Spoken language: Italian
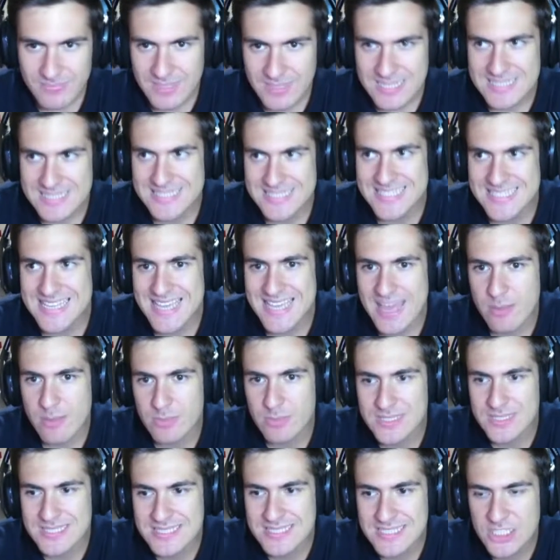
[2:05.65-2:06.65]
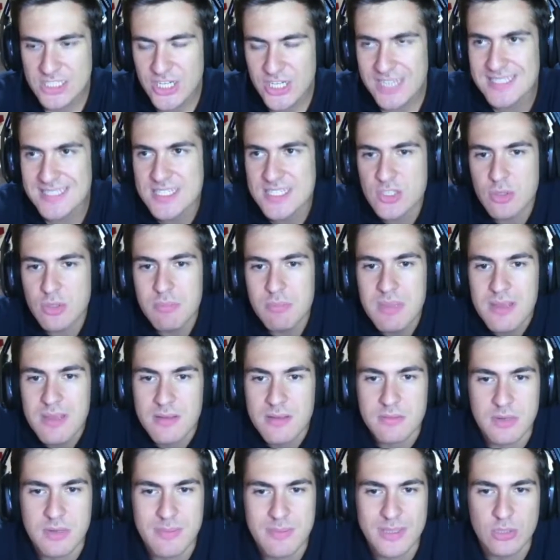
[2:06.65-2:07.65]
Sì, è un sì. Cioè, nel senso, a me,
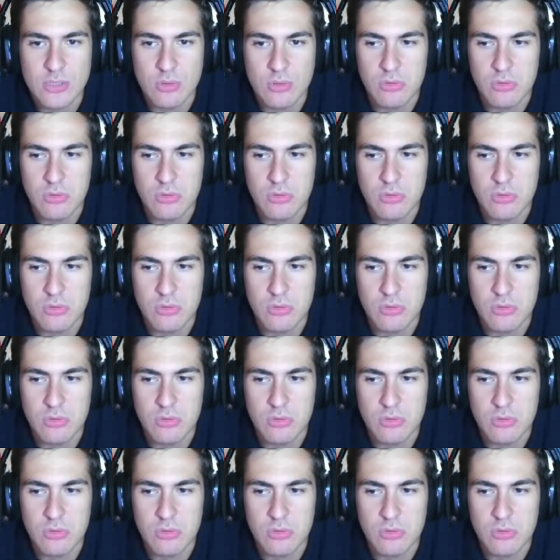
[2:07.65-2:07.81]
ripeto,